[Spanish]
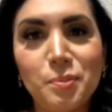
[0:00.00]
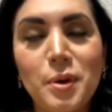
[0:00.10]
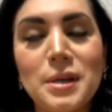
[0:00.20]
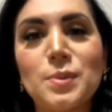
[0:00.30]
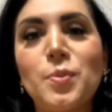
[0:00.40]

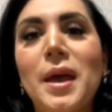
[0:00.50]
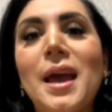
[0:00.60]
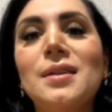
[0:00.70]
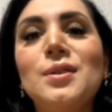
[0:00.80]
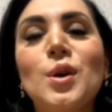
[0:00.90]
Pues
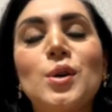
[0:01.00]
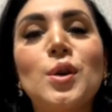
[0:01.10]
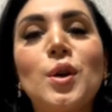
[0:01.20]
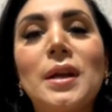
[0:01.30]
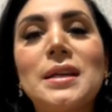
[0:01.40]
bien, yo
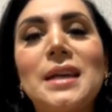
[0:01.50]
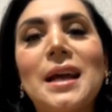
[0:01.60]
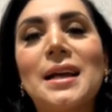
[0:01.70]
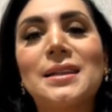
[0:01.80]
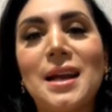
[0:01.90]
soy una
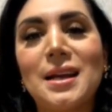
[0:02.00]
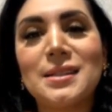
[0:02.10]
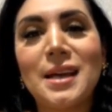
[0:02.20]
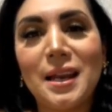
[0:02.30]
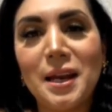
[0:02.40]
chica
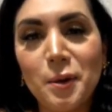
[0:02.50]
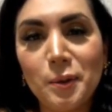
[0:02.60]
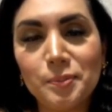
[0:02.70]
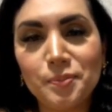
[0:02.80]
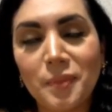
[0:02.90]

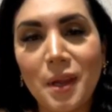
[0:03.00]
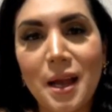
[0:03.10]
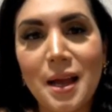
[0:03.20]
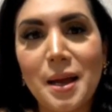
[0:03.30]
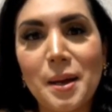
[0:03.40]
transgénero,
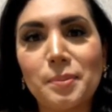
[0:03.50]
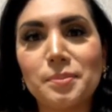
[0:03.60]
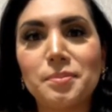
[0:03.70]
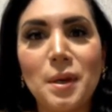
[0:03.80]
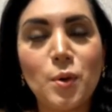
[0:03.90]
ah,
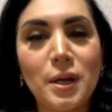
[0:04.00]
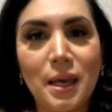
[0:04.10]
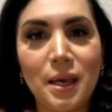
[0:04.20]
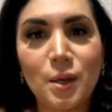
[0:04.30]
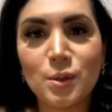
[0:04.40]
vivo
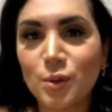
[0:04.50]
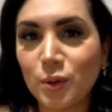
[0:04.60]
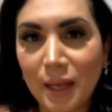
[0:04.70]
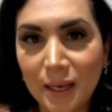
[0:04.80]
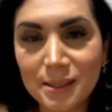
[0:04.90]
aquí en
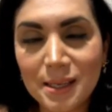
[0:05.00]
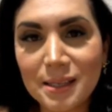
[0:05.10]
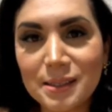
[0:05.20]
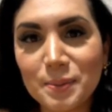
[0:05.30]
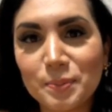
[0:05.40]
Houston,
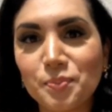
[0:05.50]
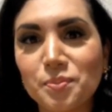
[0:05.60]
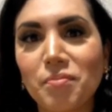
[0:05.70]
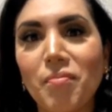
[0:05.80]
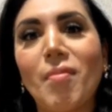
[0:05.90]
Texas.
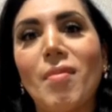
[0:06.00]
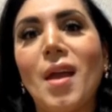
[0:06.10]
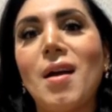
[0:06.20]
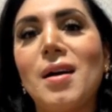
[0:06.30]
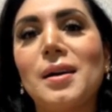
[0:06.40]

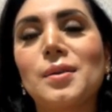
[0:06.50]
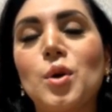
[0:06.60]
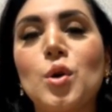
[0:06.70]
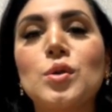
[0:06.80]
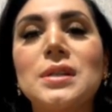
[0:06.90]
Ah,
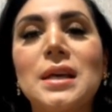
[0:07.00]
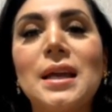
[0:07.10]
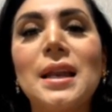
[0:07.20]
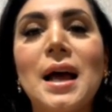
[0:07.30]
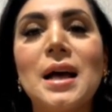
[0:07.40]

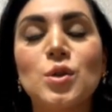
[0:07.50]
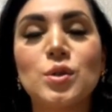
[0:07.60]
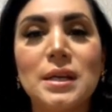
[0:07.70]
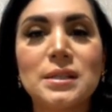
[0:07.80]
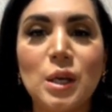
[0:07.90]
conocí la
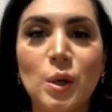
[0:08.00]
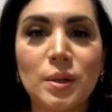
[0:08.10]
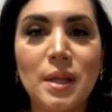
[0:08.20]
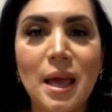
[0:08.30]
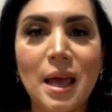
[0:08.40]

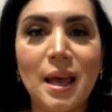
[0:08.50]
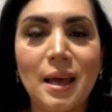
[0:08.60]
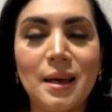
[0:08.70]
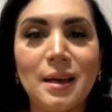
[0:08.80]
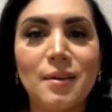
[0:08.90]
asociación
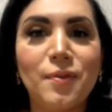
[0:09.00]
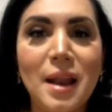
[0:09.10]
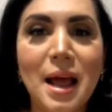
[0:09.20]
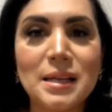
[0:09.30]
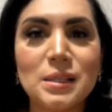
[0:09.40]
de
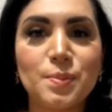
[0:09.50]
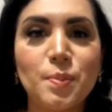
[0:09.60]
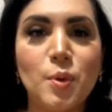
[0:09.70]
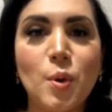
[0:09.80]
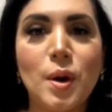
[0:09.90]
Flash
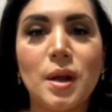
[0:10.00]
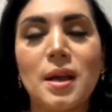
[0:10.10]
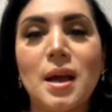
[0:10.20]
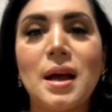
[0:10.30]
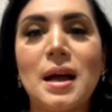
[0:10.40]
por
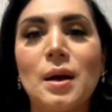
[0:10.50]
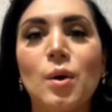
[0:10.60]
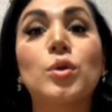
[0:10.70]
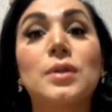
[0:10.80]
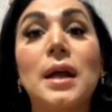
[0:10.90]

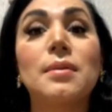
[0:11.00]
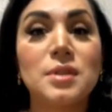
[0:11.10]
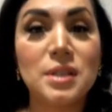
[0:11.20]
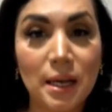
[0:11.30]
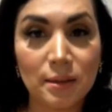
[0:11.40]
ah,
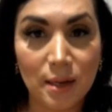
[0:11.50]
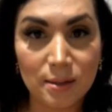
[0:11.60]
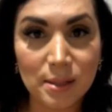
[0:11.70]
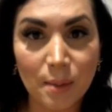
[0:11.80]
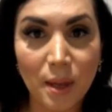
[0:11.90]
otra chica
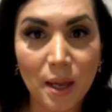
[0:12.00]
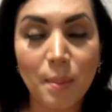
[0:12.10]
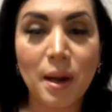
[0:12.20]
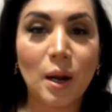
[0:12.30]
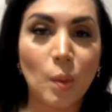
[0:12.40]
trans también que
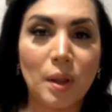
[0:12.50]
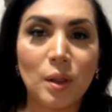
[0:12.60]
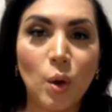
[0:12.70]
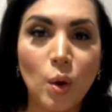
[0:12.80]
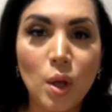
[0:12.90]
me
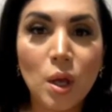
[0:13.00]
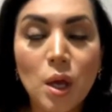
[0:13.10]
recomendó,